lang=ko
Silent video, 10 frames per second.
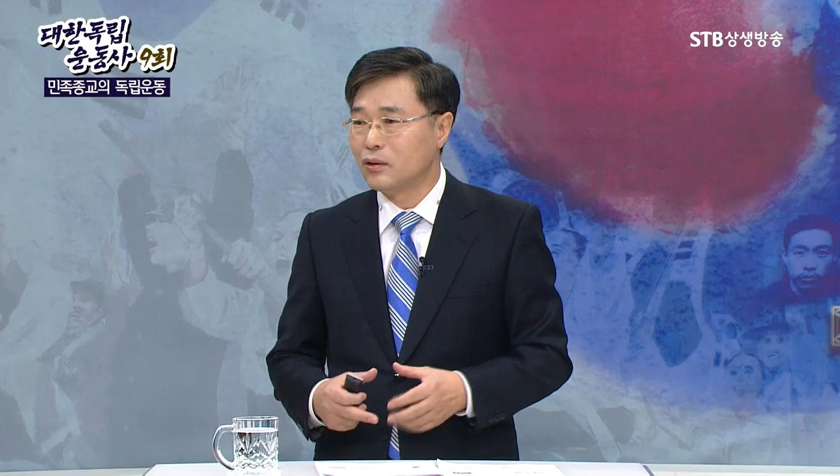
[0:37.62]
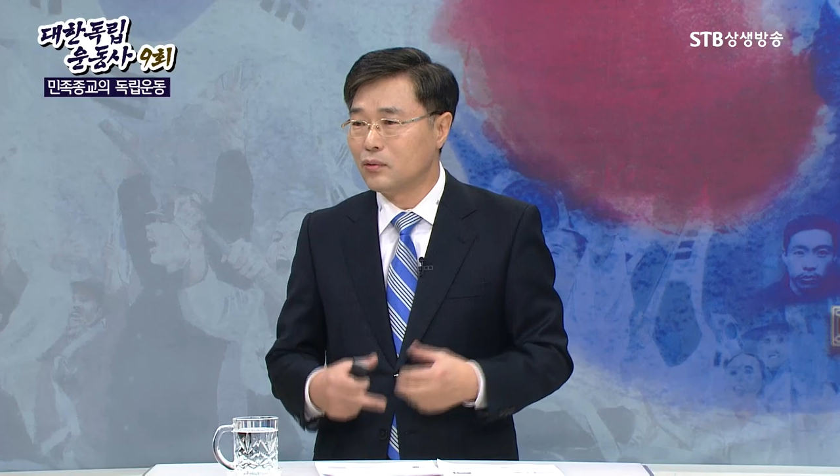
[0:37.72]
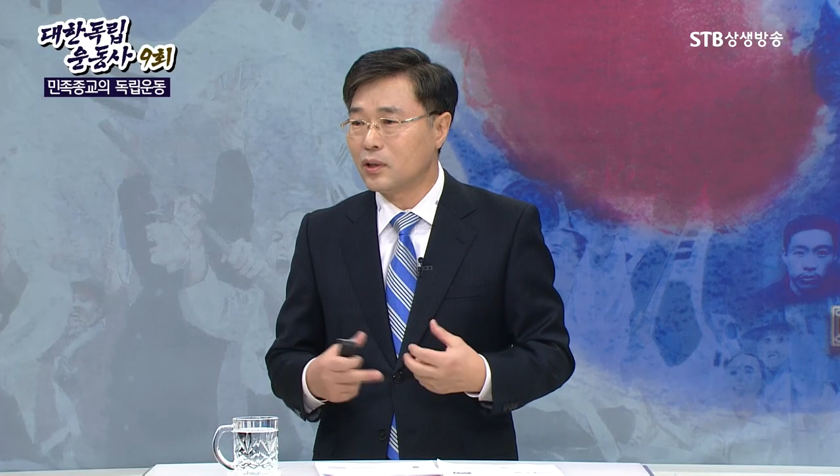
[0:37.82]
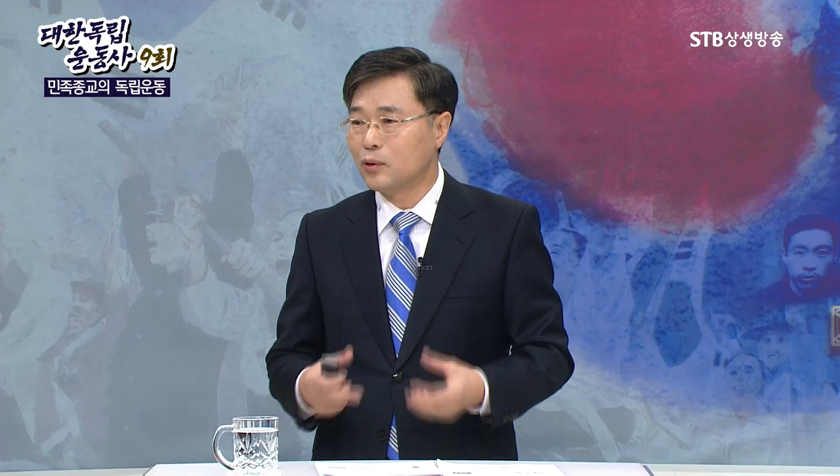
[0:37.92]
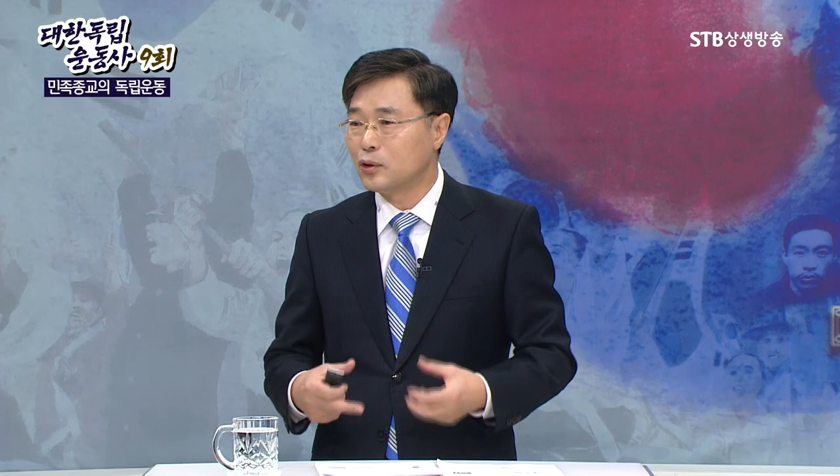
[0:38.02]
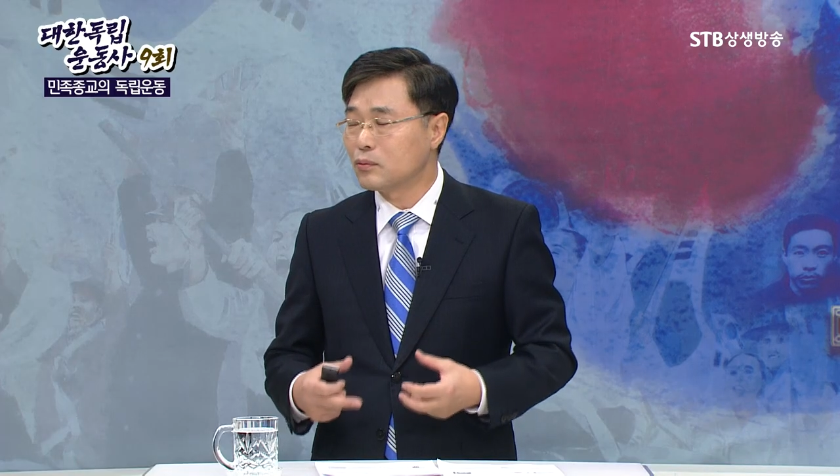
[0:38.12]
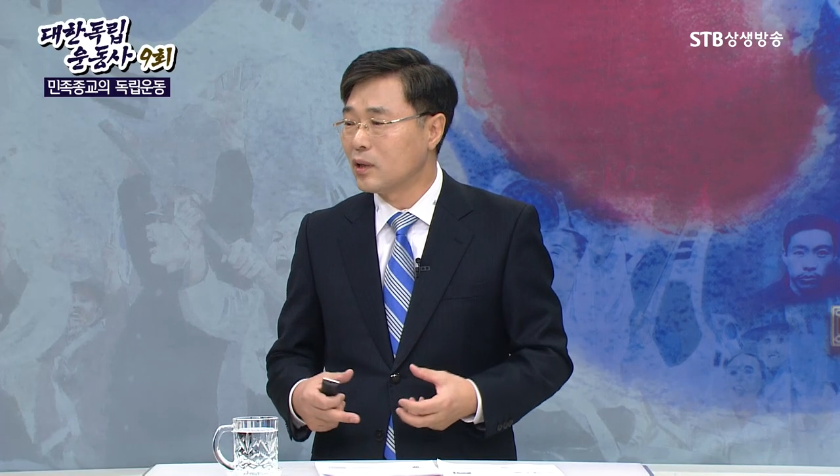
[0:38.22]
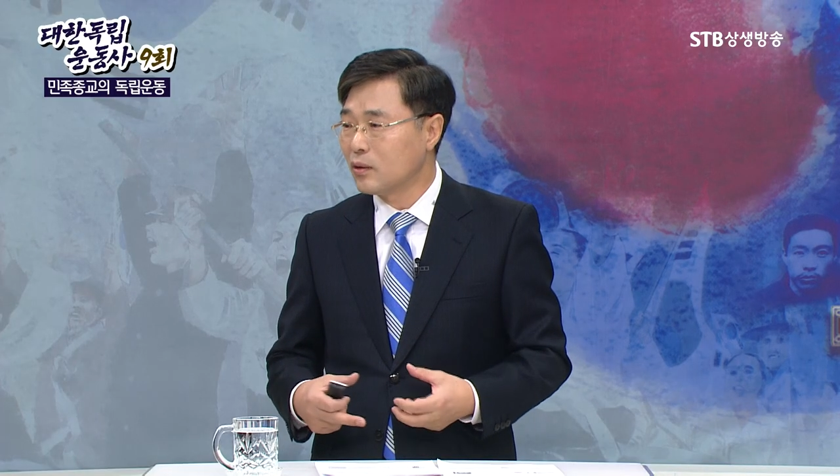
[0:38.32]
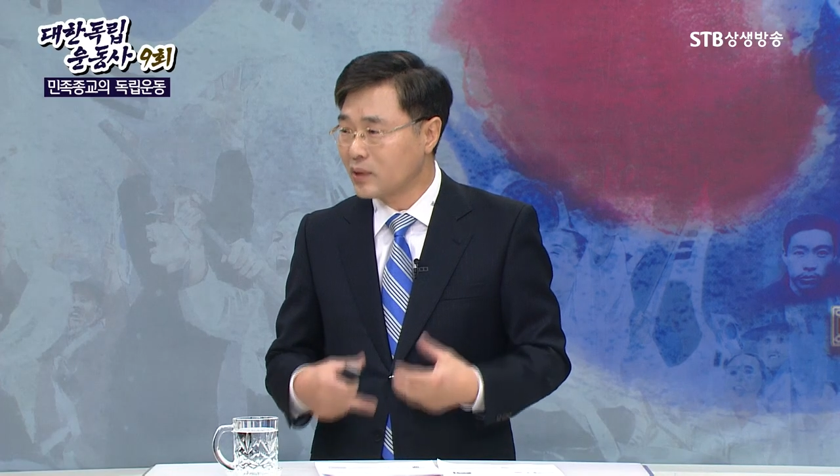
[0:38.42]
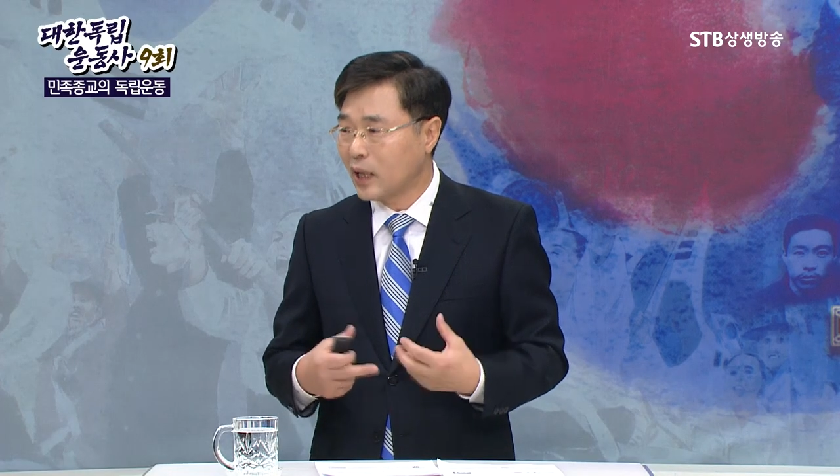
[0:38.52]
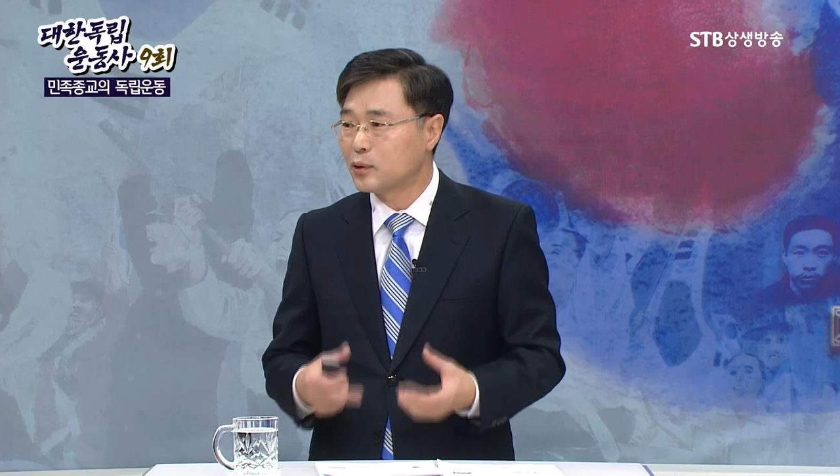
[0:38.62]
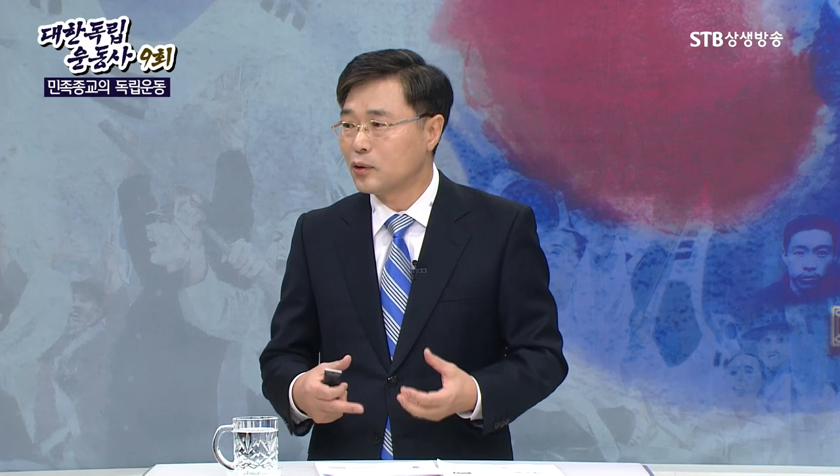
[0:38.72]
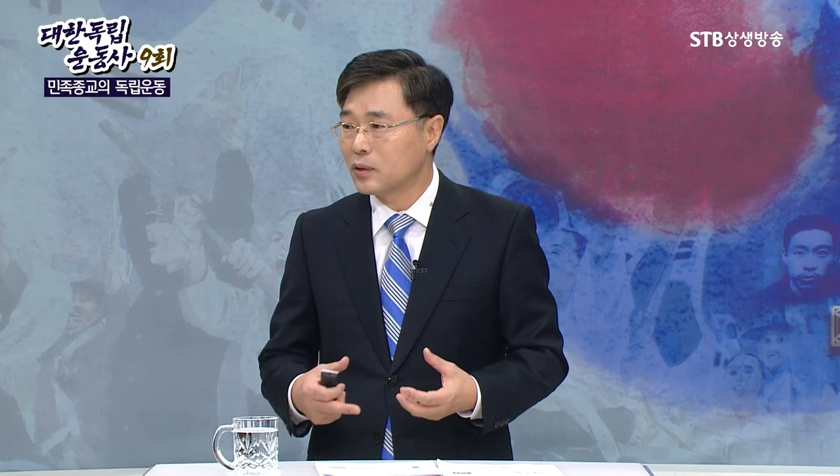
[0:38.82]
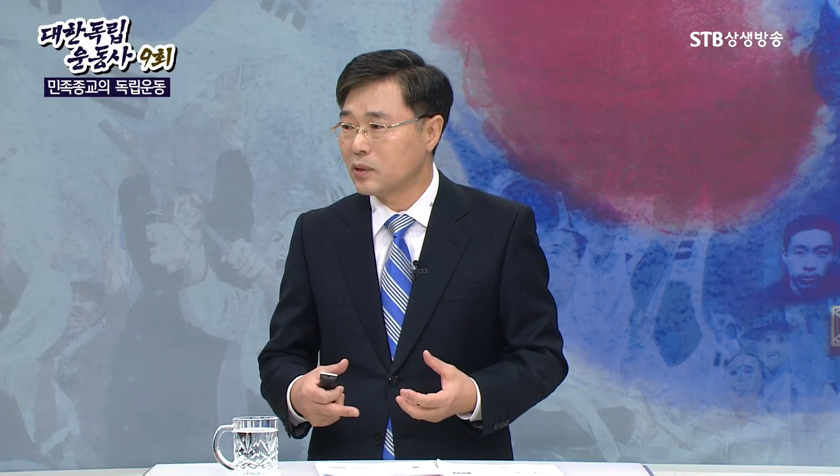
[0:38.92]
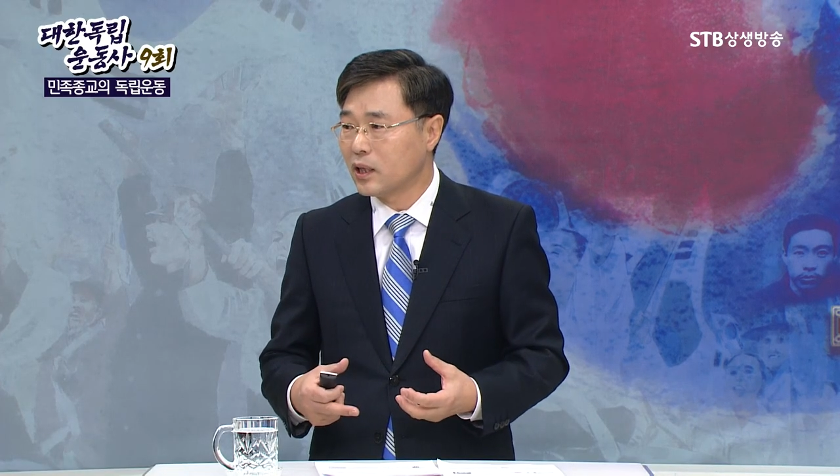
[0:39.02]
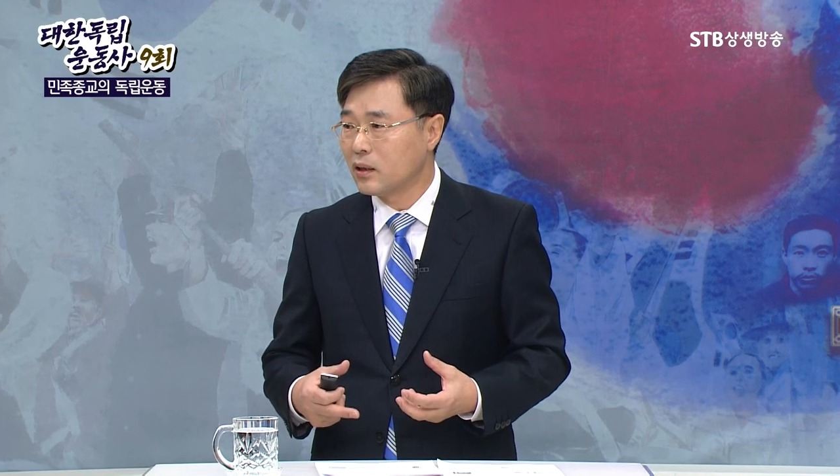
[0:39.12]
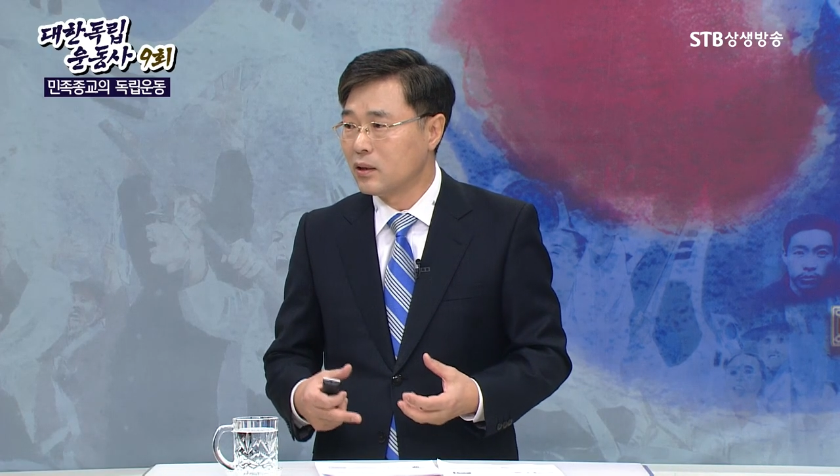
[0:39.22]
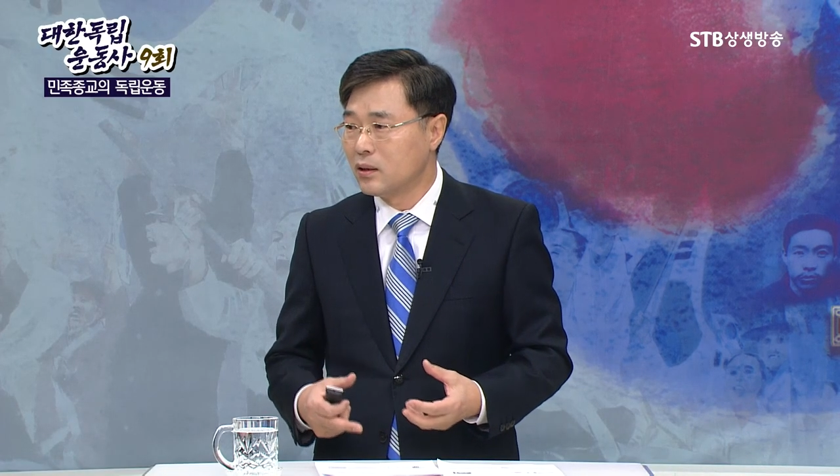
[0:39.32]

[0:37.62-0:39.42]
우리가 요즘 말로 하면 단속입니다.